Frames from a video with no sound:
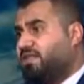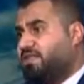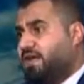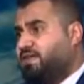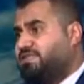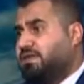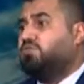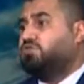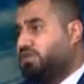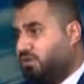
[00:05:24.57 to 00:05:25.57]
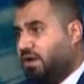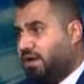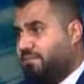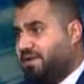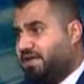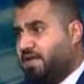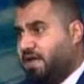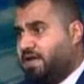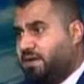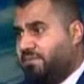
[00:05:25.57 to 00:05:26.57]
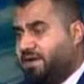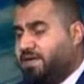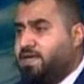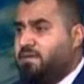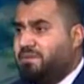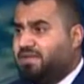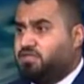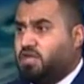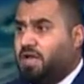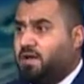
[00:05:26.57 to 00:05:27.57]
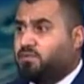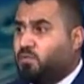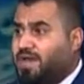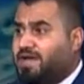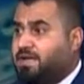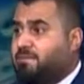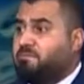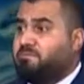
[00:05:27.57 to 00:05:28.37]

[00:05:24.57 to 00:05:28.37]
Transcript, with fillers: يعني زوج الدولار الامريكي الياباني بالاتجاه الهابط ولكن